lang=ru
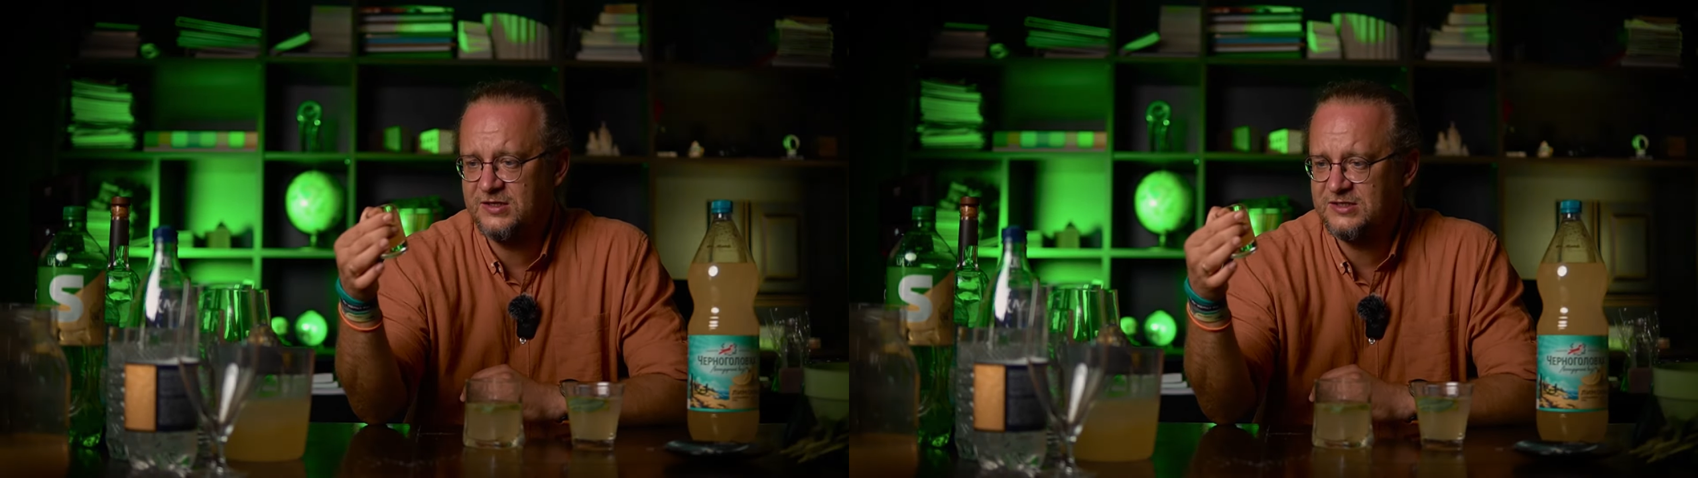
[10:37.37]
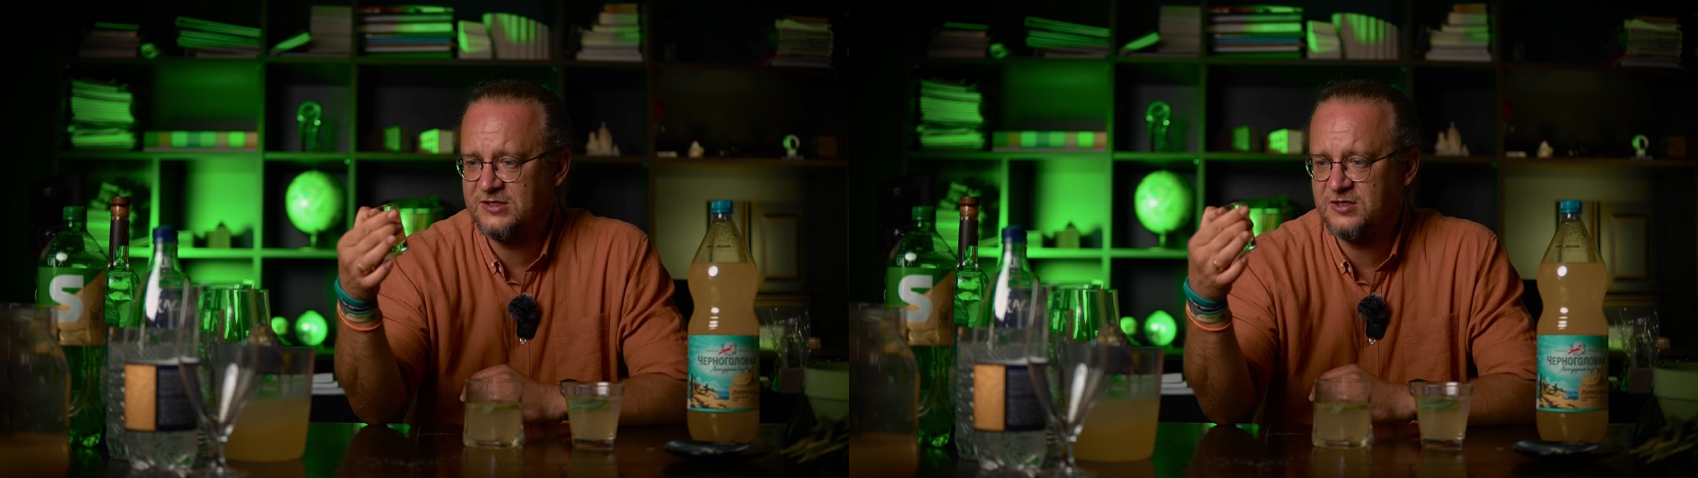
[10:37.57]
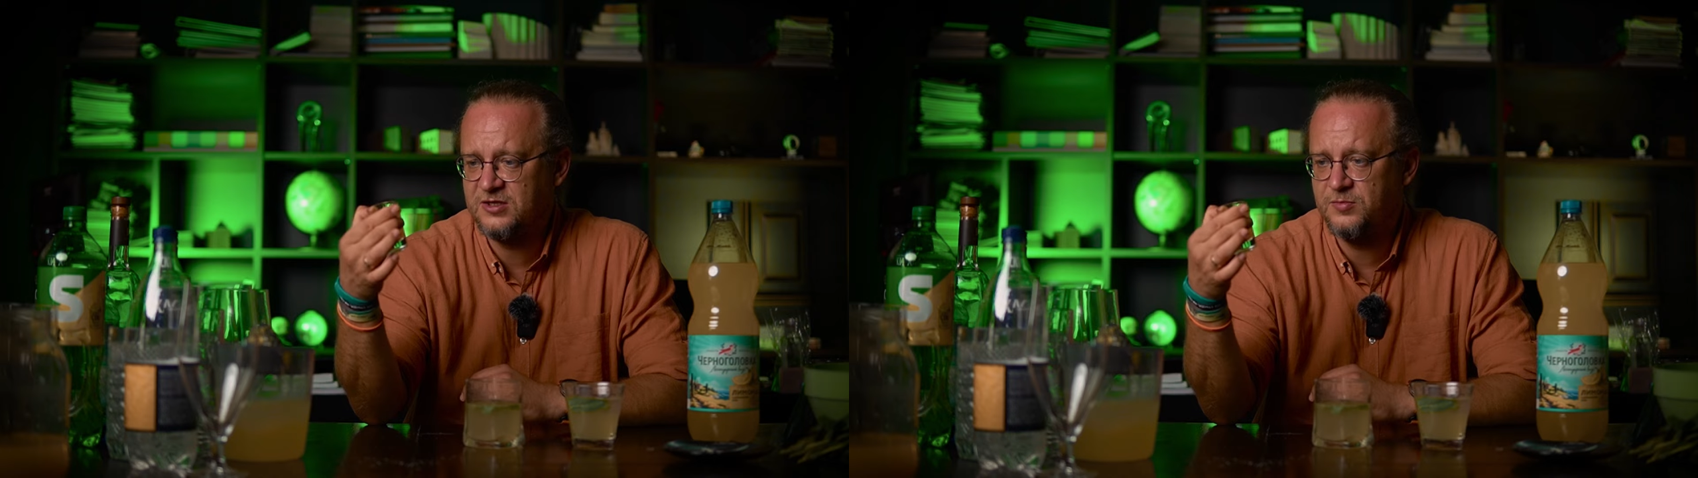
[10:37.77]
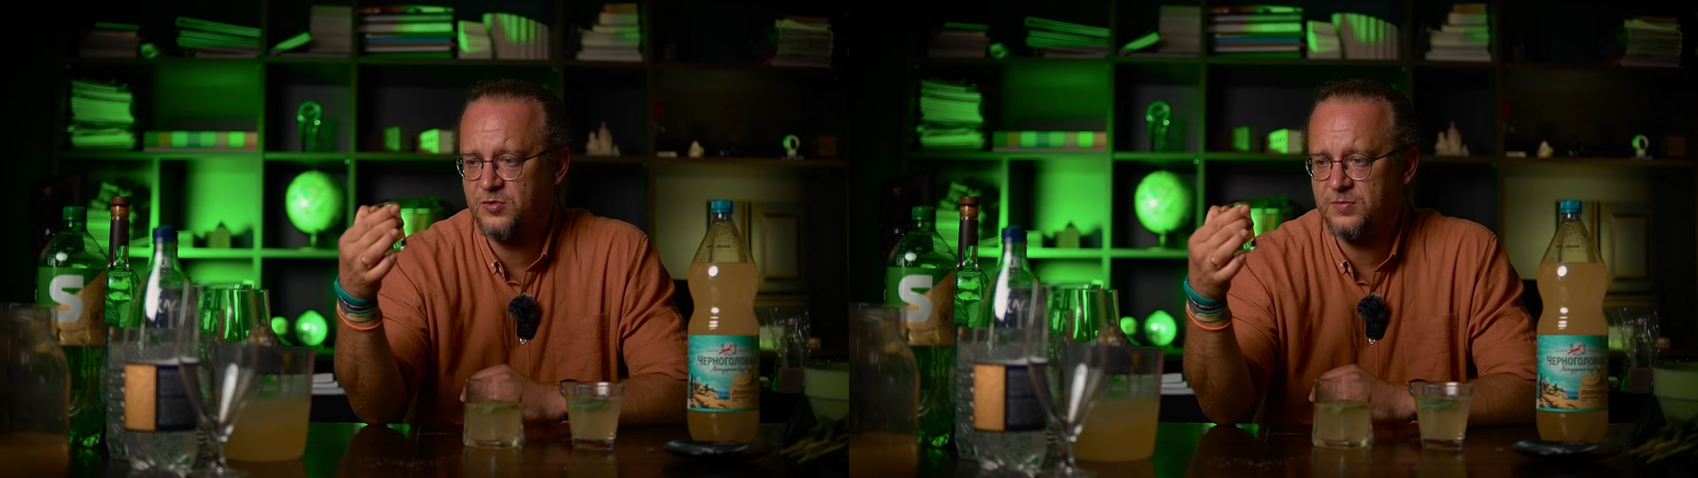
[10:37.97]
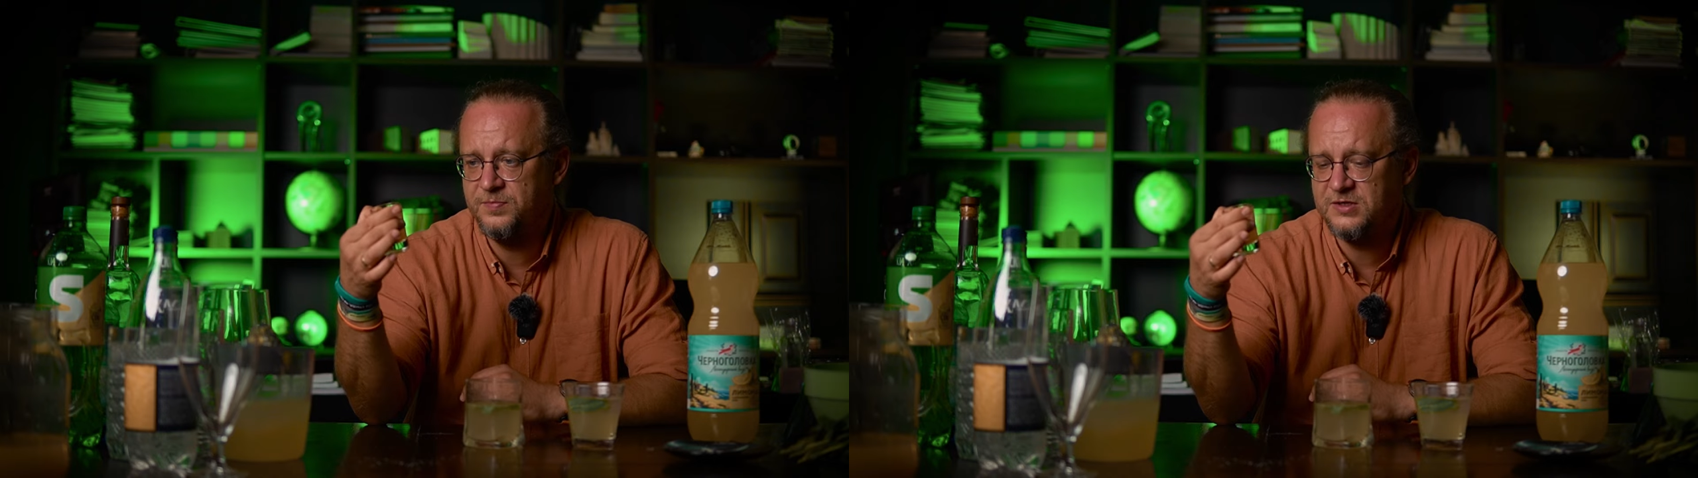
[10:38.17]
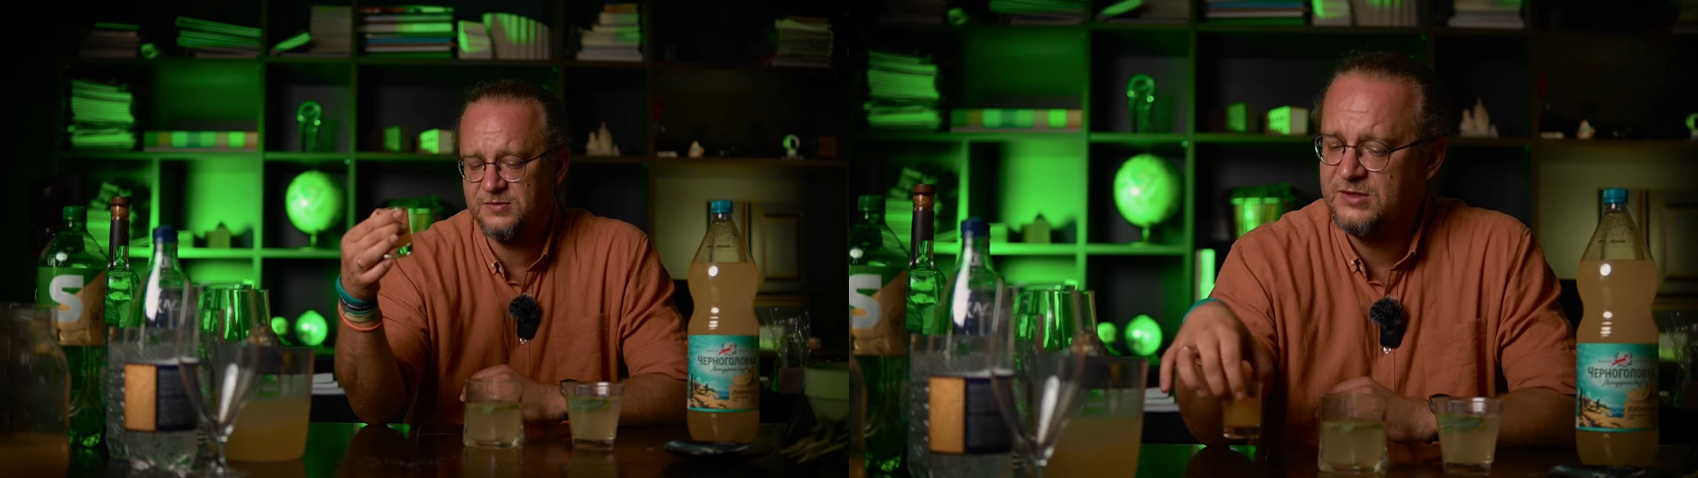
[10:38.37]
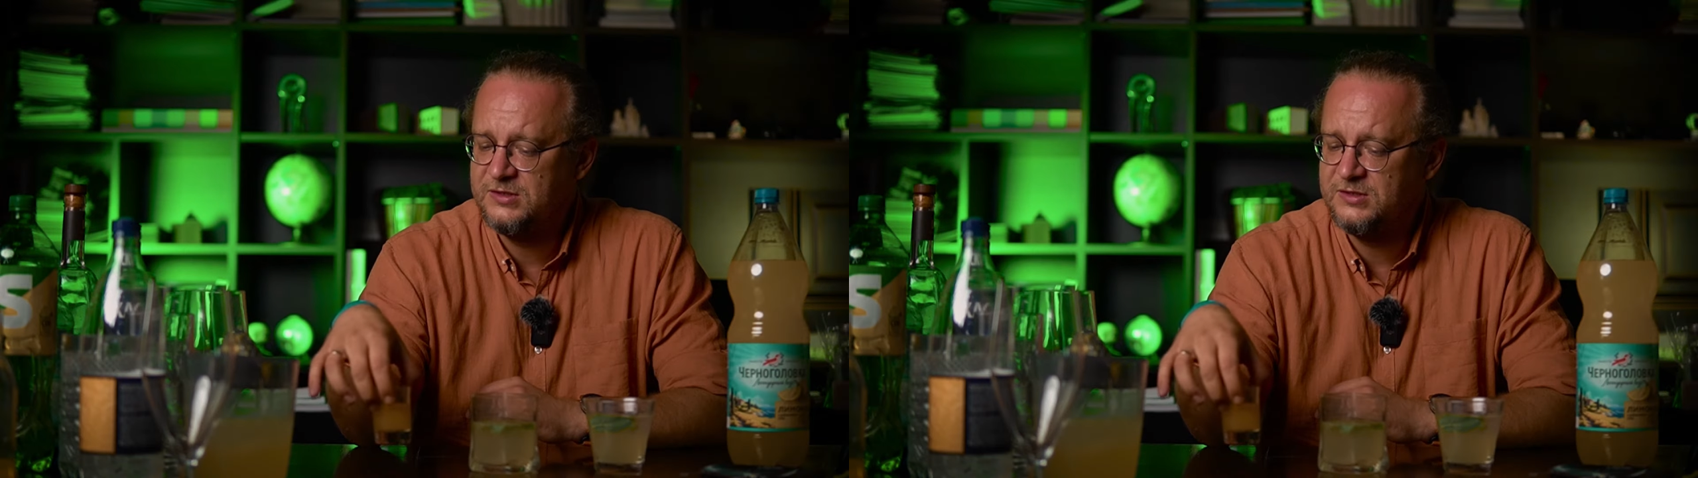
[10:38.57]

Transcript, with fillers: назад это мог пить.